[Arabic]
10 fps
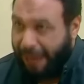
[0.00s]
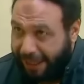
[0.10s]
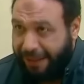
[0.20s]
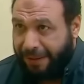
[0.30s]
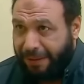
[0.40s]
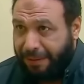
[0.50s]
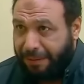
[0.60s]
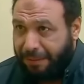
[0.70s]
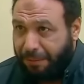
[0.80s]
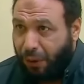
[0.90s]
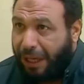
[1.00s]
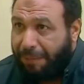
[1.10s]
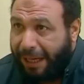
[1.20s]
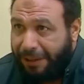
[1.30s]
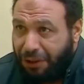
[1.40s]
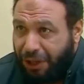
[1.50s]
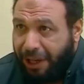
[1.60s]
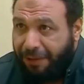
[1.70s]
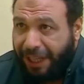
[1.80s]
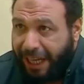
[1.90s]
عيب عليك بقول لك محدش
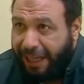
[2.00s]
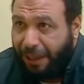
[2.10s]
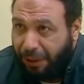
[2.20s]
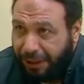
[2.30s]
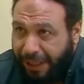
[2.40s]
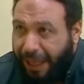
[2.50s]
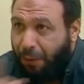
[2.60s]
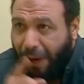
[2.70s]
يعرف غيري انا وانت